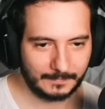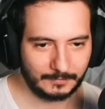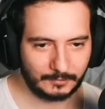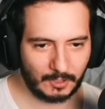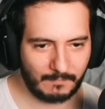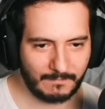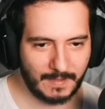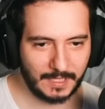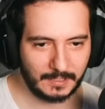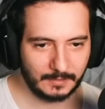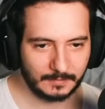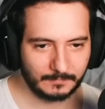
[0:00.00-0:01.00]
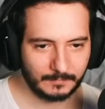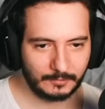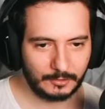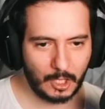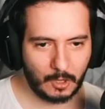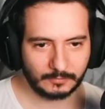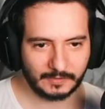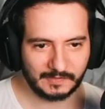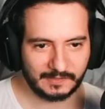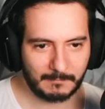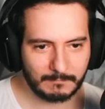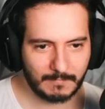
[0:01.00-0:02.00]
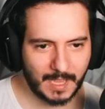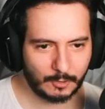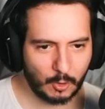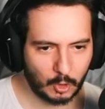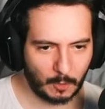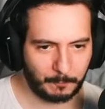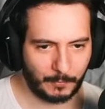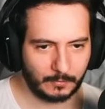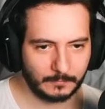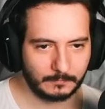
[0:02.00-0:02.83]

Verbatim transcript: Dove vai? No, ti sei manco un colpo!